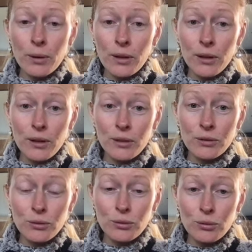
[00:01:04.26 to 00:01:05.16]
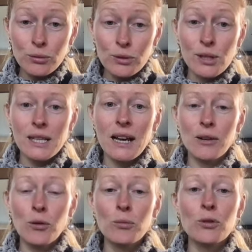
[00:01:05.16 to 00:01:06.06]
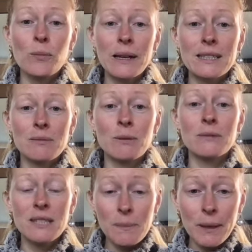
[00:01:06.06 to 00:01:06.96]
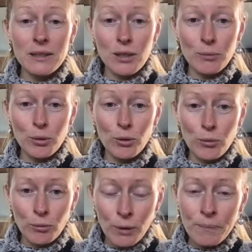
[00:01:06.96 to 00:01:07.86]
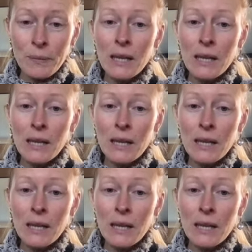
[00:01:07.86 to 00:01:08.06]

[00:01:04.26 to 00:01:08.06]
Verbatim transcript: Euh, du coup, ce sera un groupe de maximum 10 personnes pour le moment.